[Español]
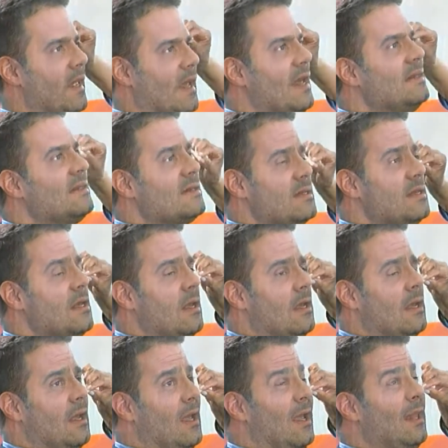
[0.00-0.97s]
encanta, sí. Eh,
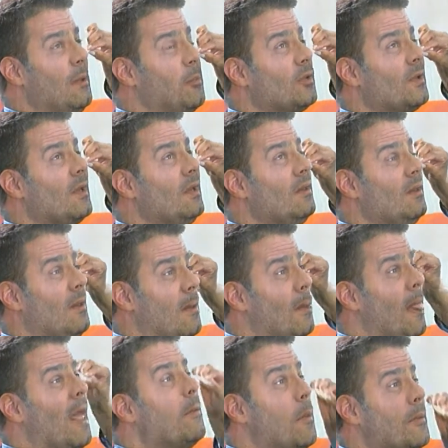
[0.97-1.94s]
eh, es, el deporte. Es tu
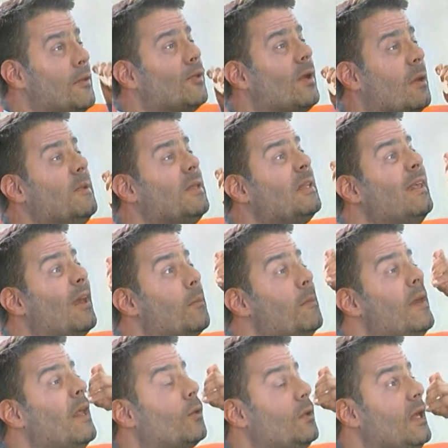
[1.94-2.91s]
pasión. es el momento que realmente
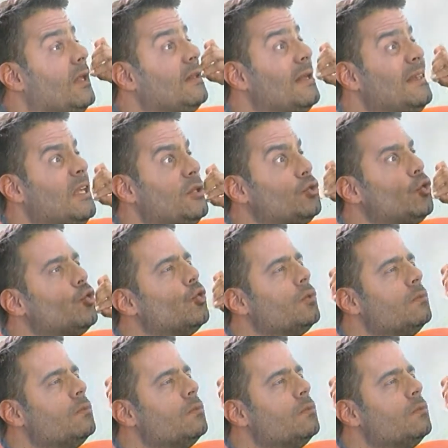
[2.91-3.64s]
me desconecta de todo.